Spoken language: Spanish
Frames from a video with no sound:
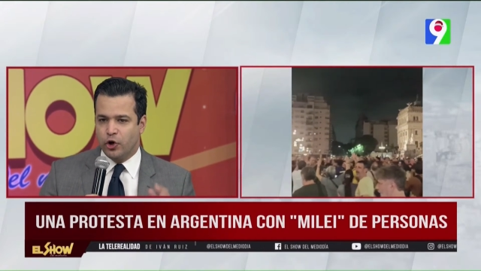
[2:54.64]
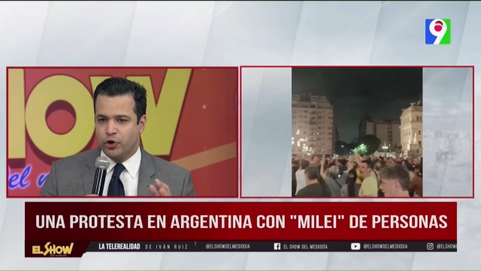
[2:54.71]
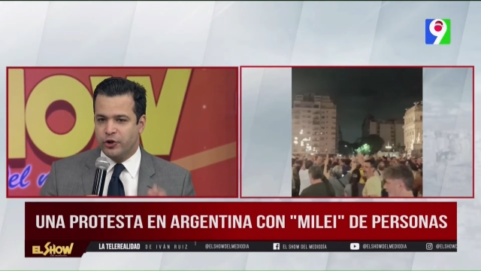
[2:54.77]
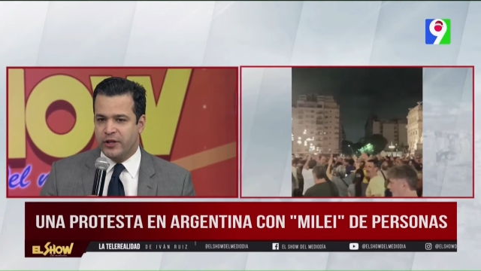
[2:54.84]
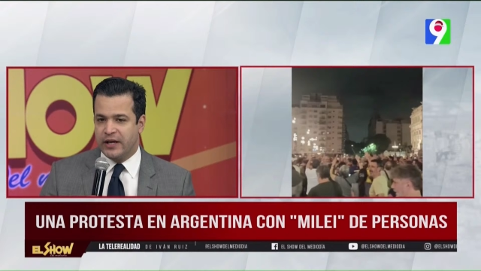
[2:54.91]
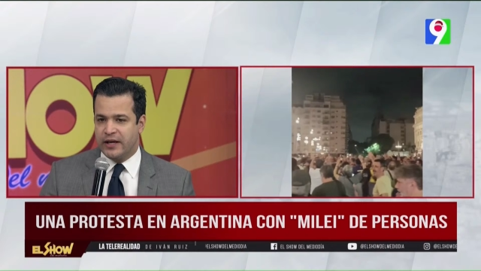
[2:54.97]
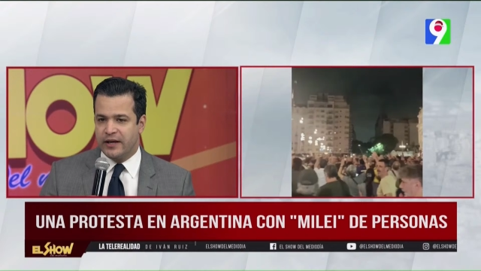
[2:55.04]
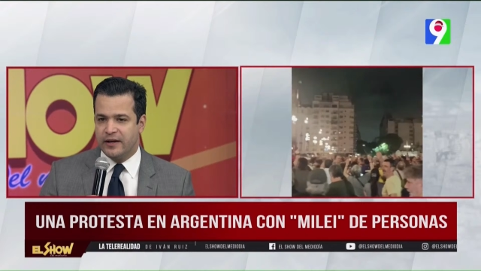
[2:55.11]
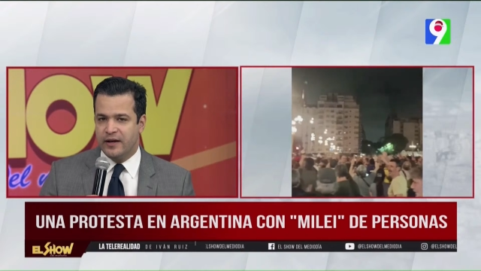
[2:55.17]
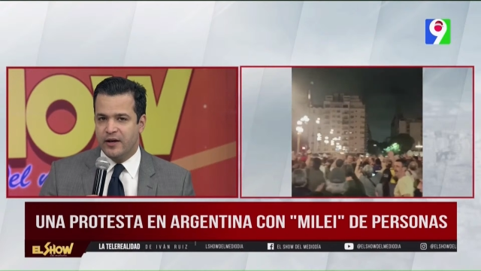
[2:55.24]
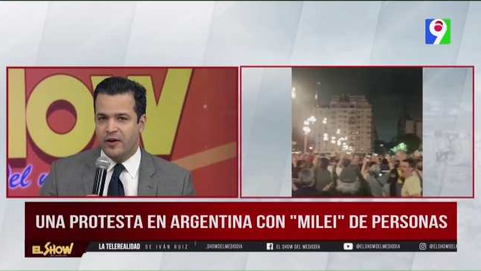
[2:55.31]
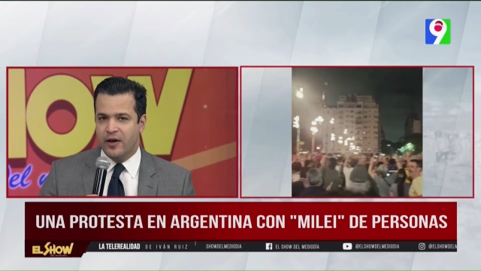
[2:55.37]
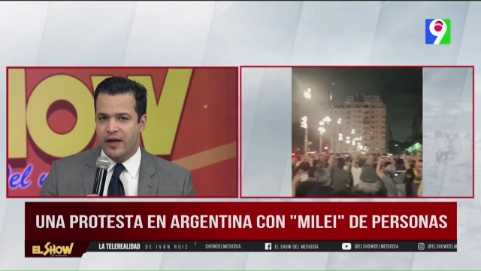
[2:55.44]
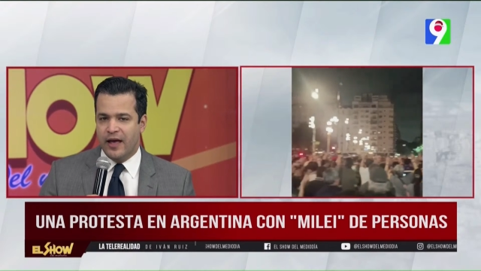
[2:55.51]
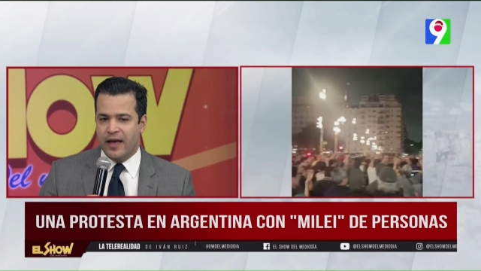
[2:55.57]
donde
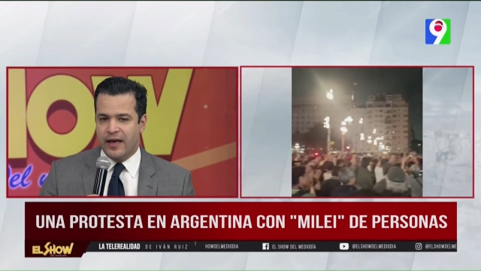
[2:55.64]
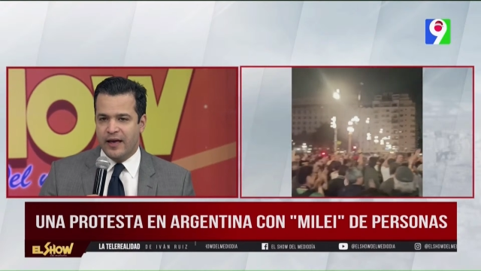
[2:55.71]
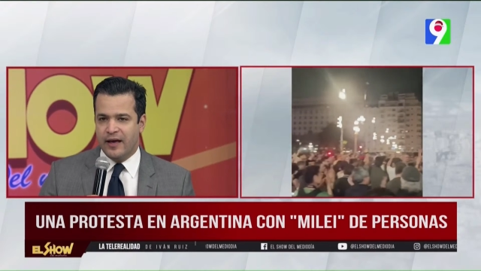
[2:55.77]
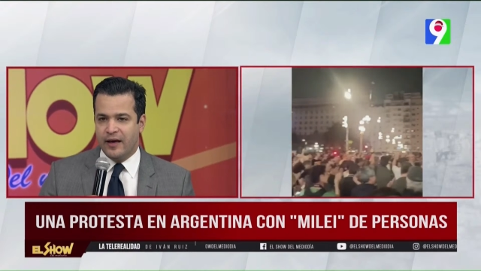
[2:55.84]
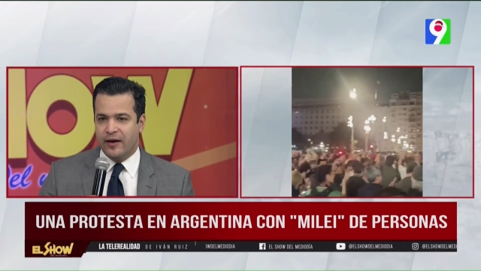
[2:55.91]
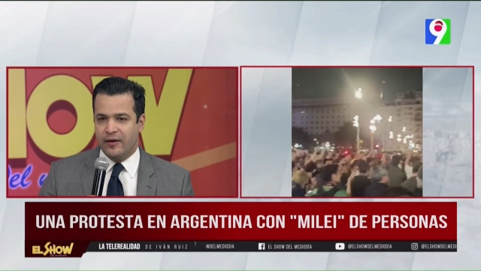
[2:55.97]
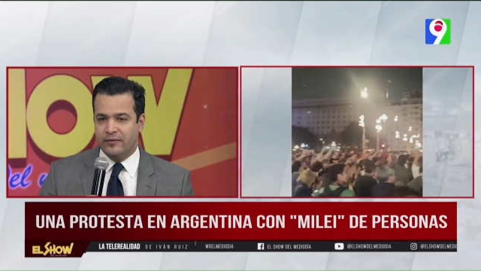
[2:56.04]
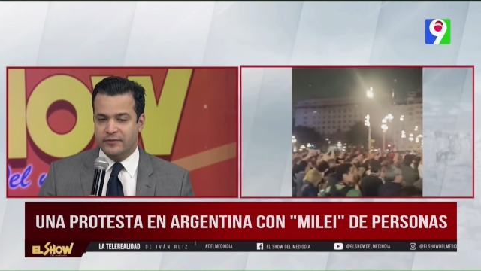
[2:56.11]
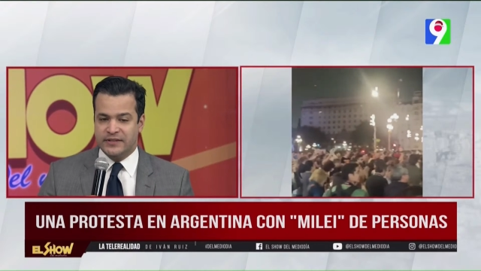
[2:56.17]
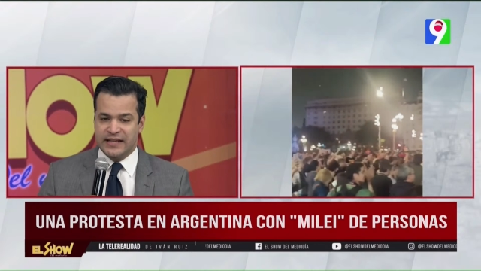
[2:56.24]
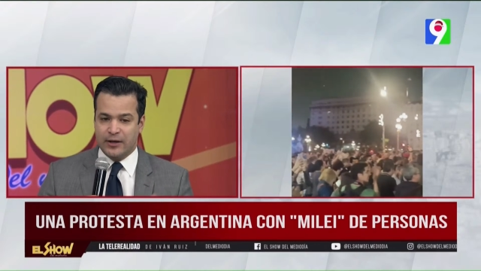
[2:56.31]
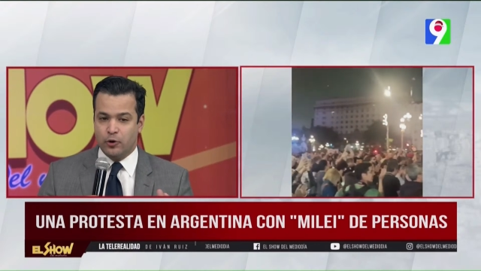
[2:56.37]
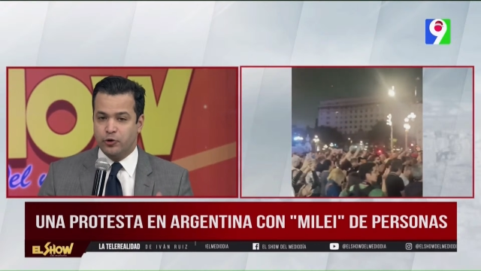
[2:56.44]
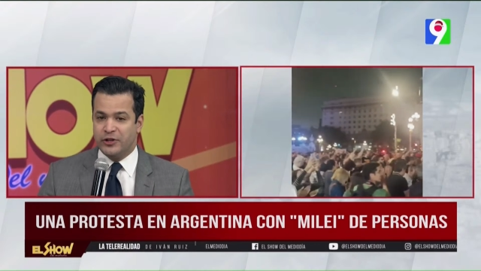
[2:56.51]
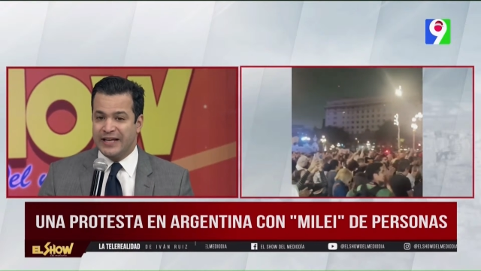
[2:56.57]
eh,
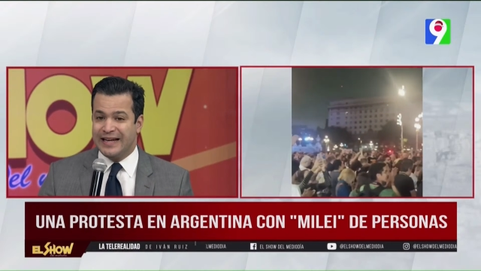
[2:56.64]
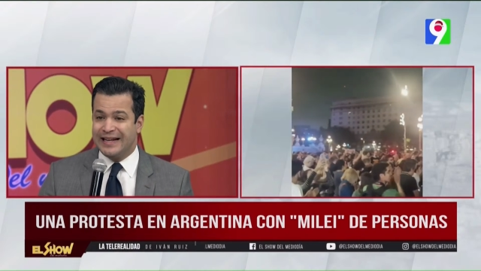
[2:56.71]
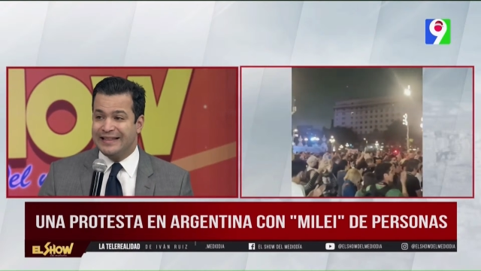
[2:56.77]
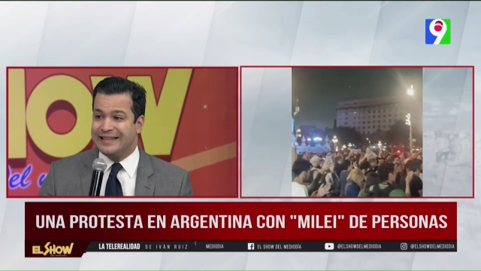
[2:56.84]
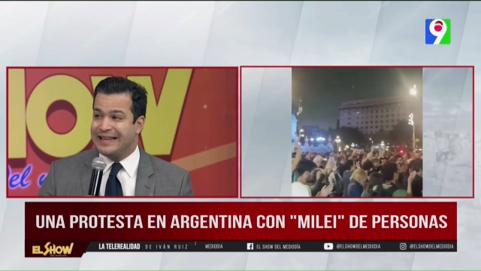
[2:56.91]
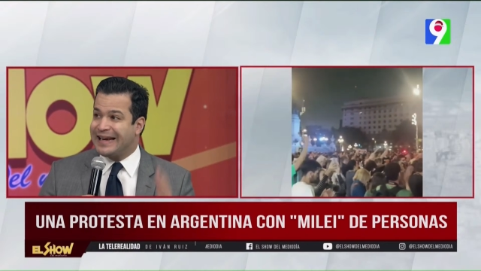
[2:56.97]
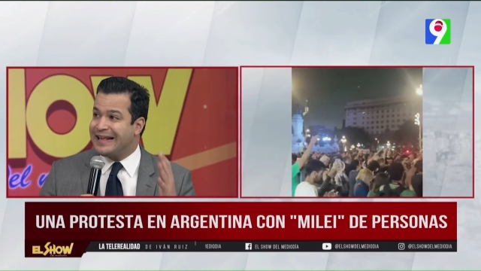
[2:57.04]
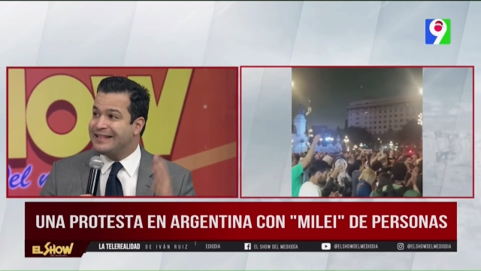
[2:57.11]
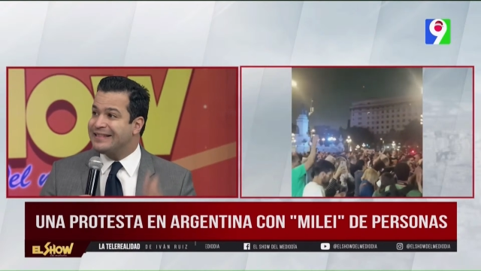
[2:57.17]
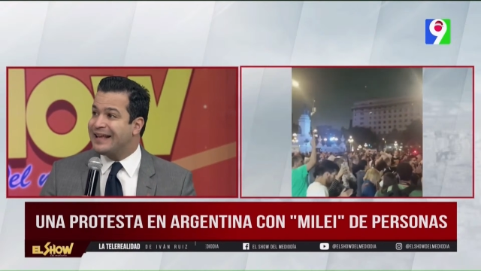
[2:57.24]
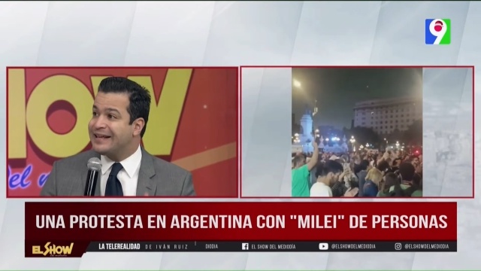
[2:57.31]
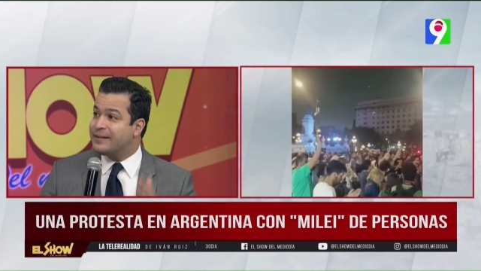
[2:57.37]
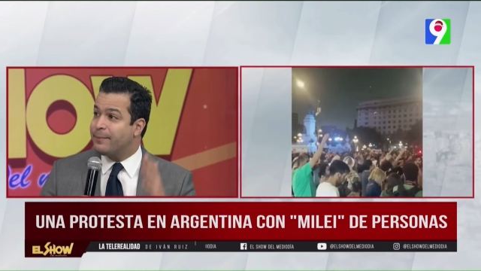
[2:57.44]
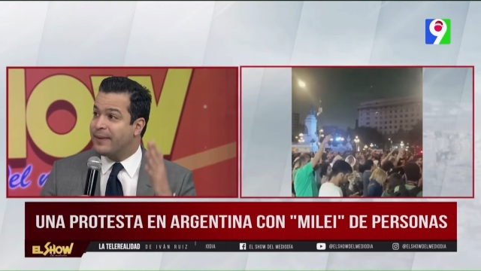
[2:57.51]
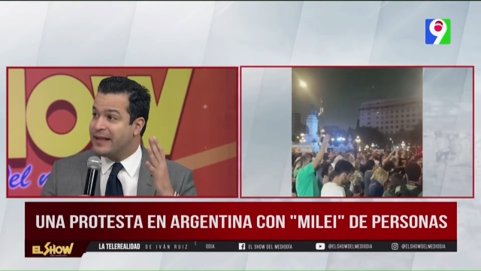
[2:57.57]
se contienen
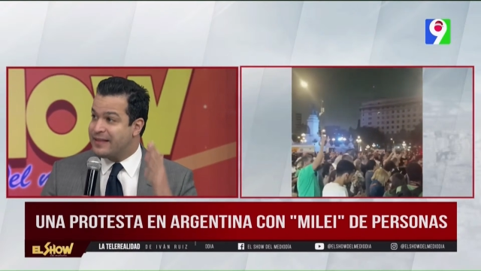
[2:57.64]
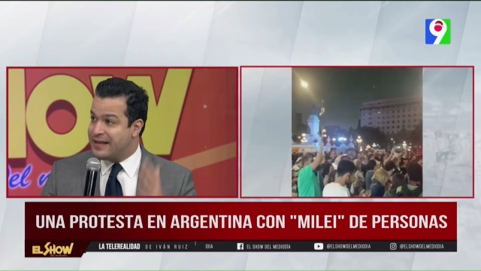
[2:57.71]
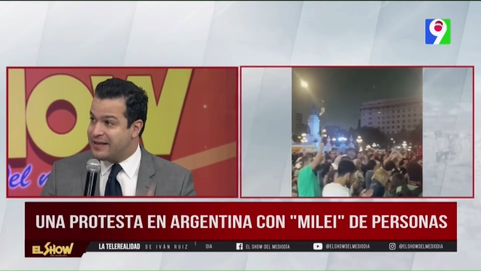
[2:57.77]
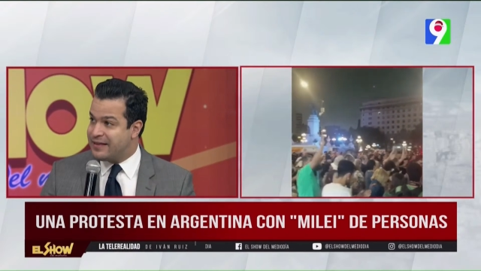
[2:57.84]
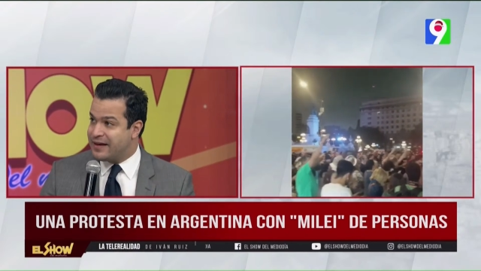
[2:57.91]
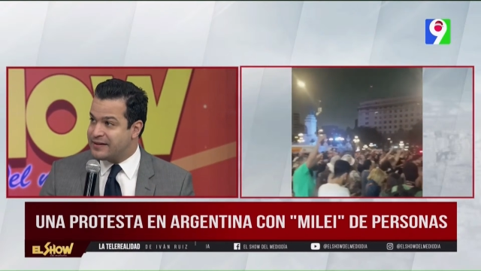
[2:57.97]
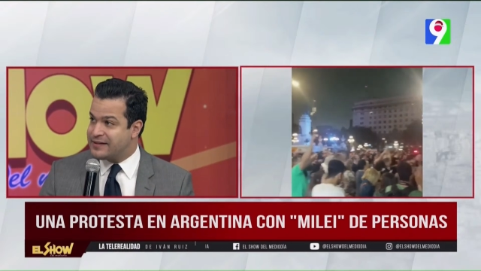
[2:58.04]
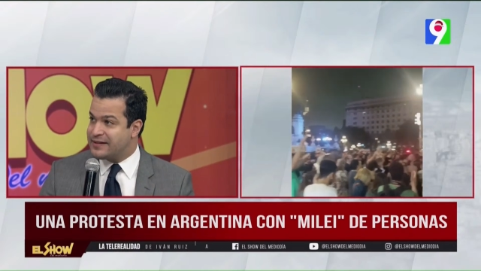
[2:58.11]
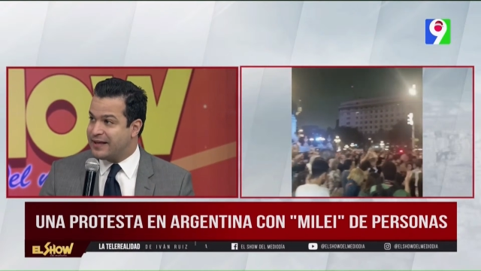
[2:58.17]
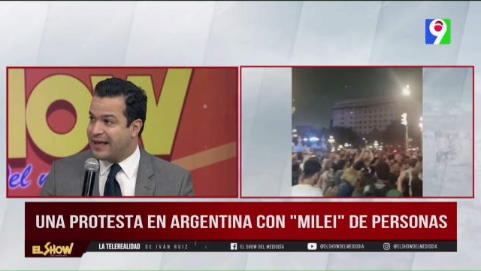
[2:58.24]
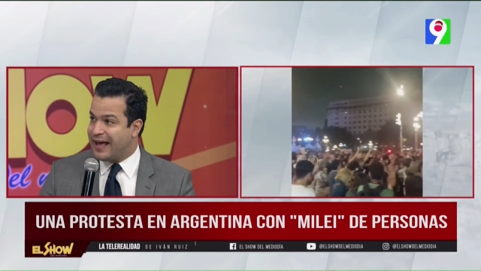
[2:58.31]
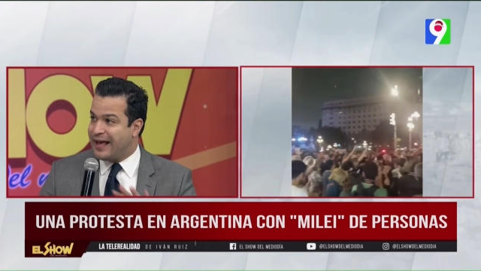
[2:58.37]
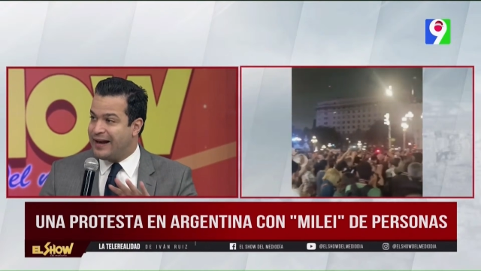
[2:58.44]
30 medidas